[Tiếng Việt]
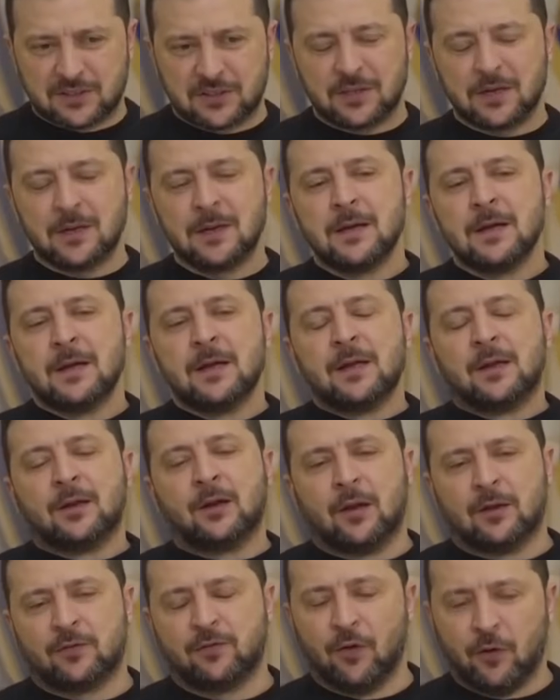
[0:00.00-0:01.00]
Thì trong cái
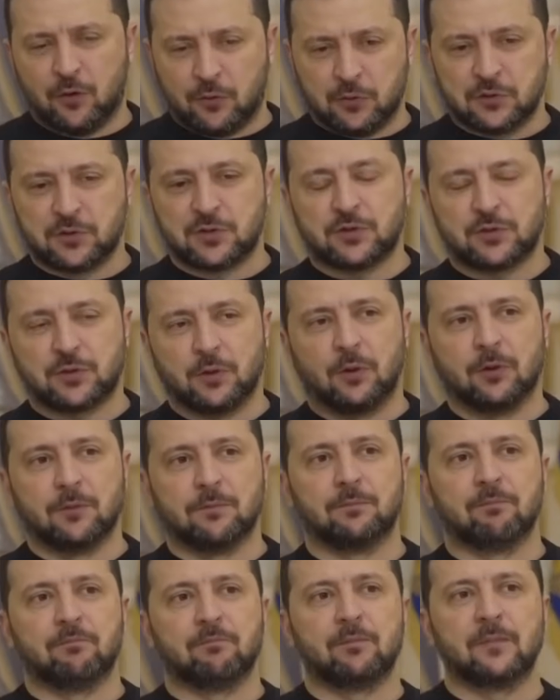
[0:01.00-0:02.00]
cuộc gặp này
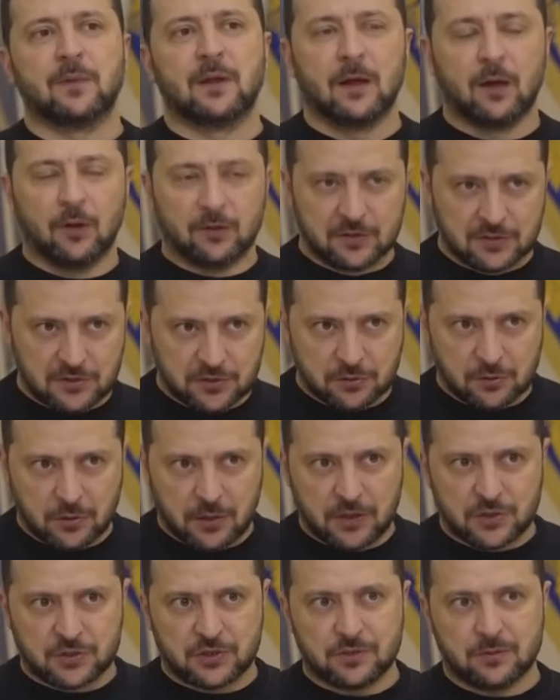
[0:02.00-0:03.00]
thì một lần
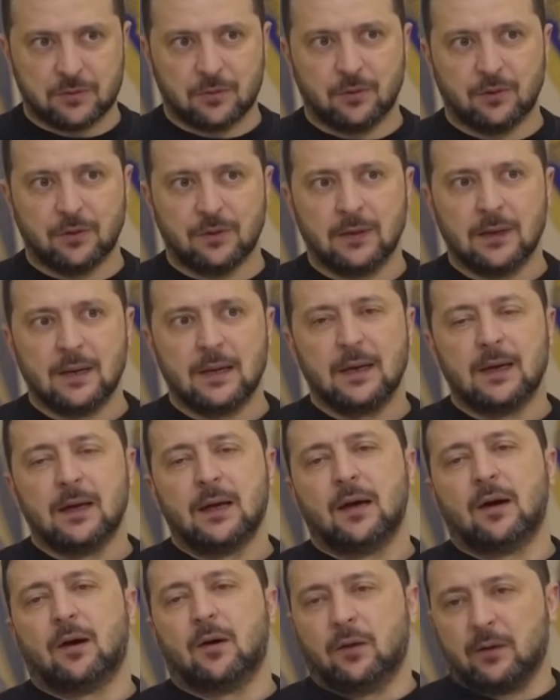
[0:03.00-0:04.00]
nữa thì
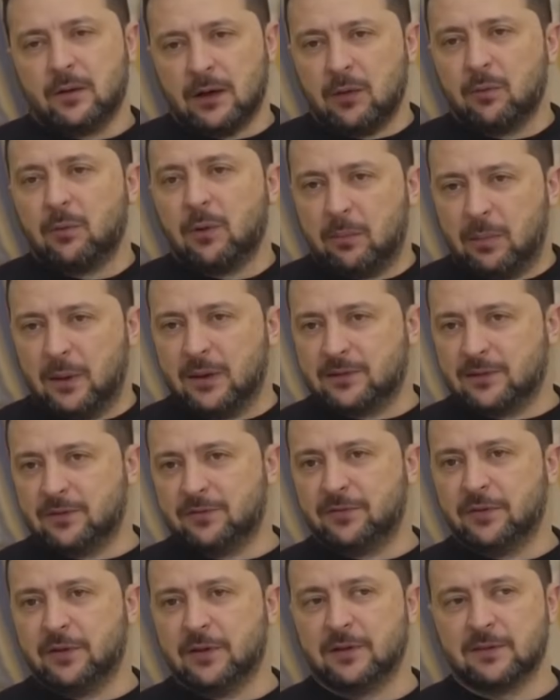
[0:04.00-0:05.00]
ông ngoại trưởng
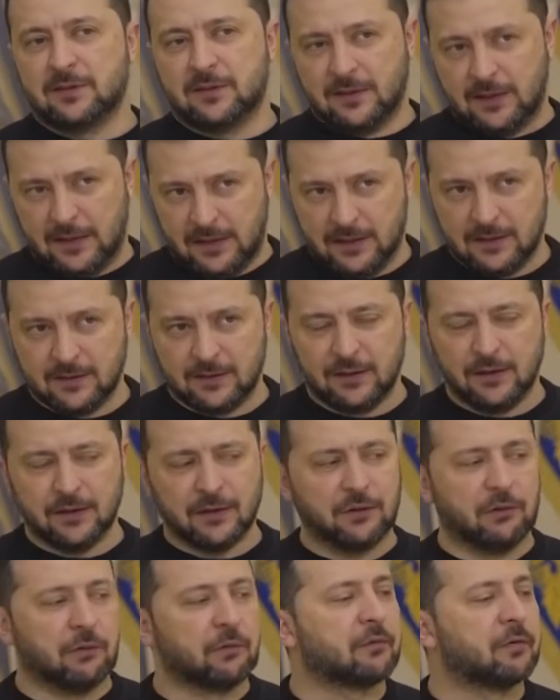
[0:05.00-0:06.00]
David
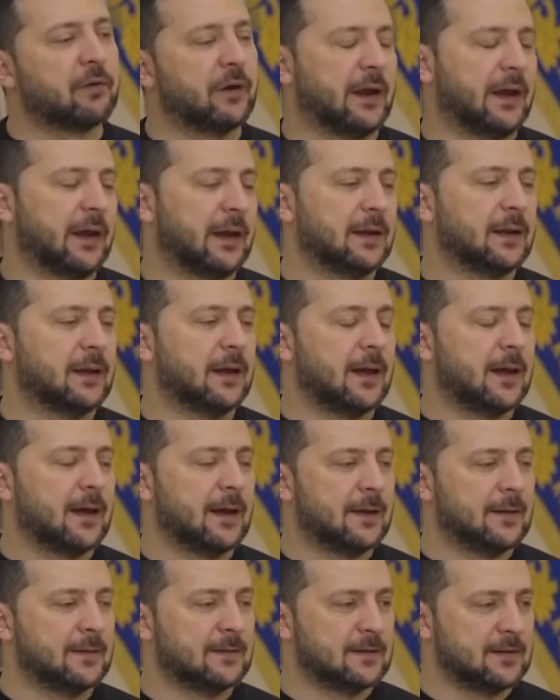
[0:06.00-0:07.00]
Cameron cũng thay mặt chính
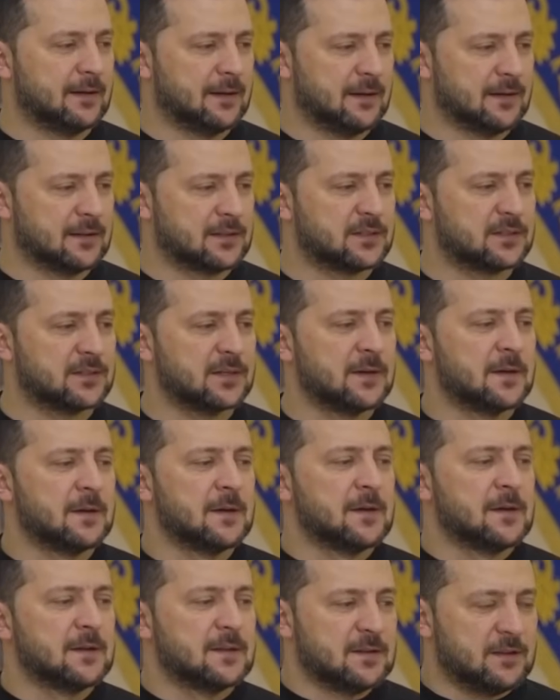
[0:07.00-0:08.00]
phủ Anh là có cái
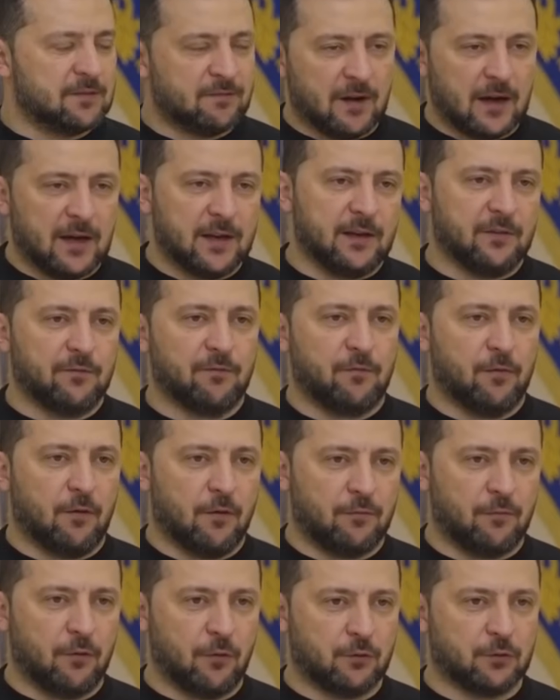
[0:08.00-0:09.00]
cam kết
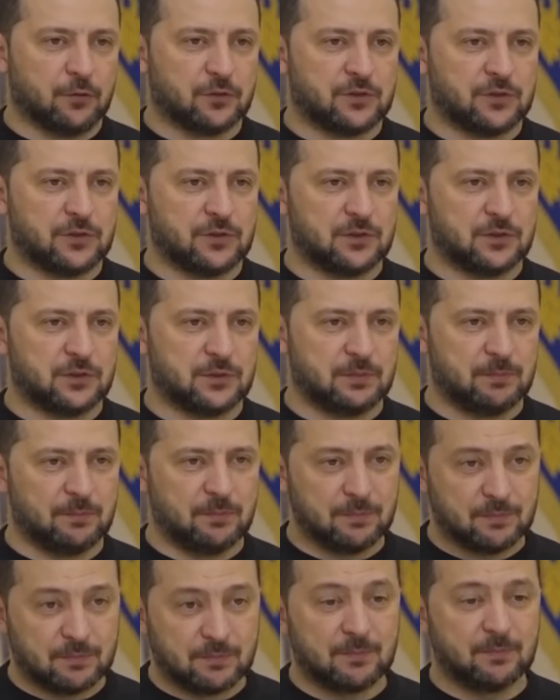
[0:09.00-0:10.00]
là sẽ ủng hộ
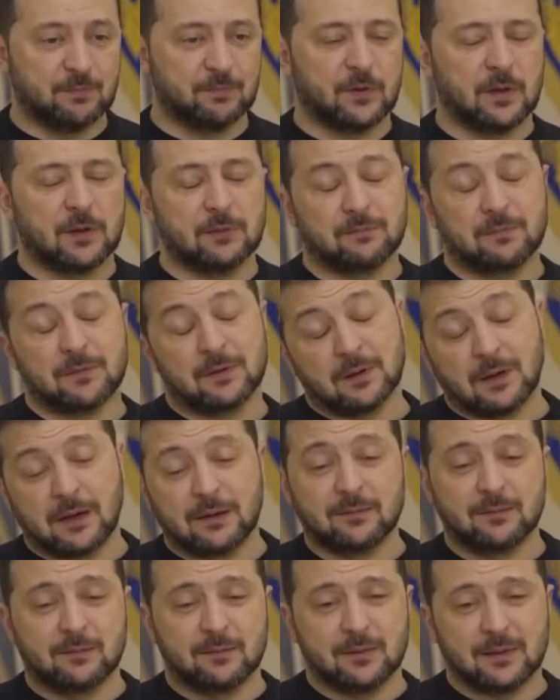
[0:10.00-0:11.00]
tiếp tục
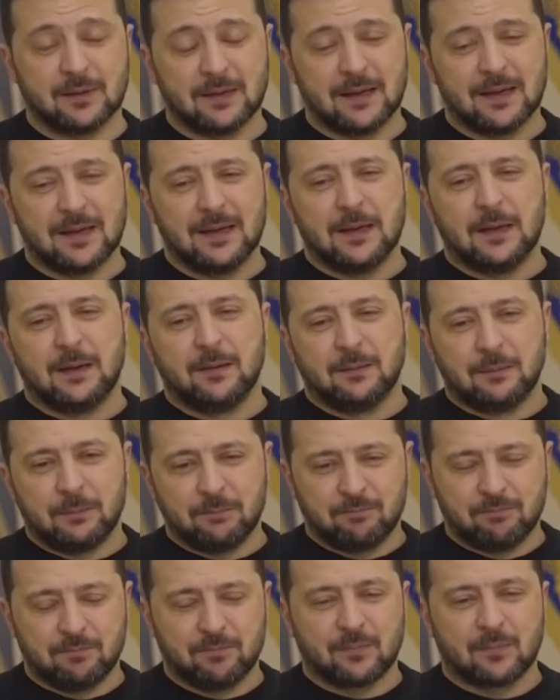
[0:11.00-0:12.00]
cho Ukraine
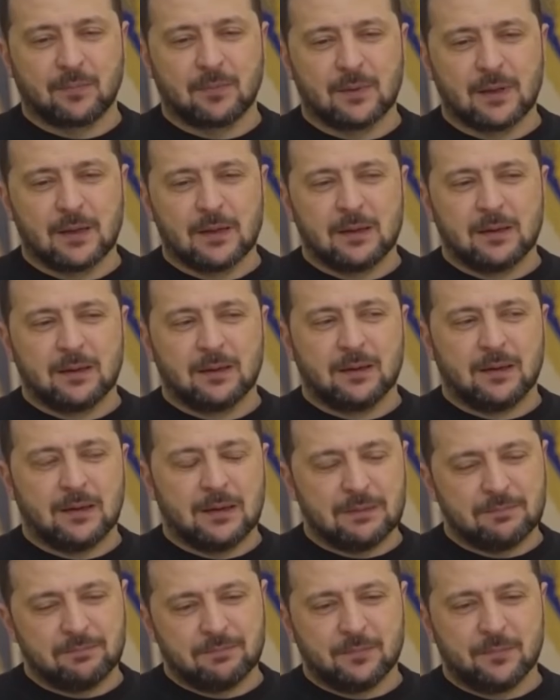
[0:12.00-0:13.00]
về mặt phương
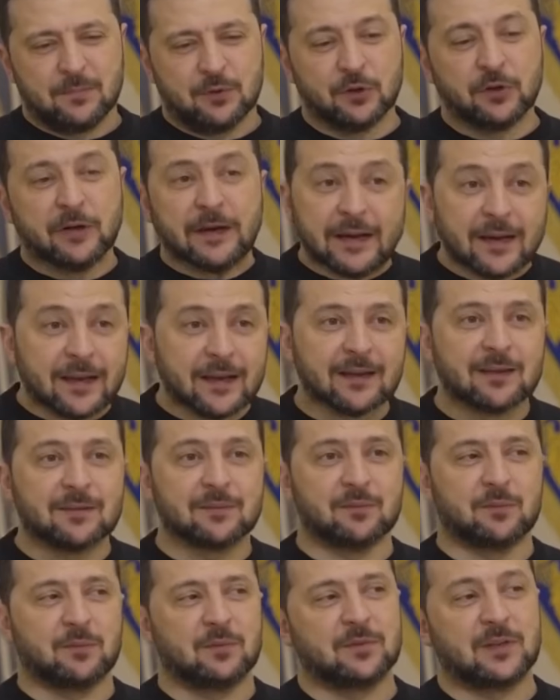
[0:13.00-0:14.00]
diện về quân sự,
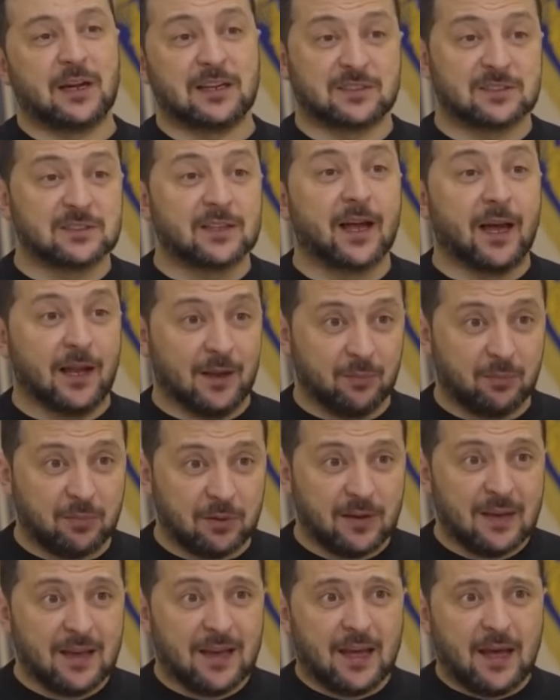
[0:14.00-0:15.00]
về ngoại giao
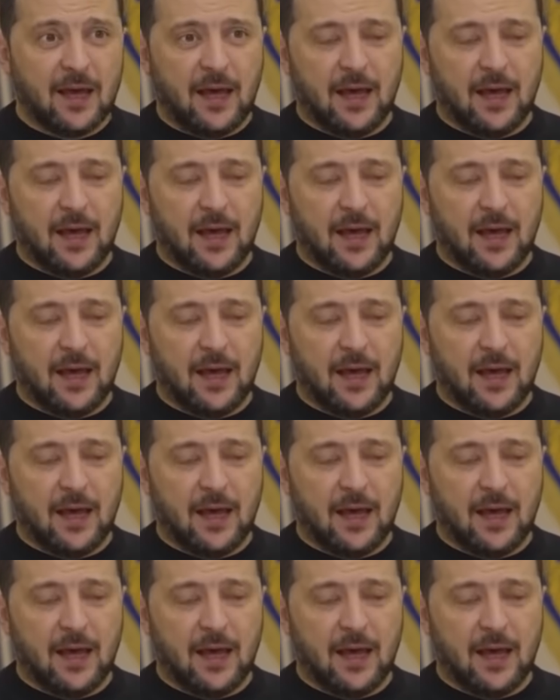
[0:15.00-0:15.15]
và kể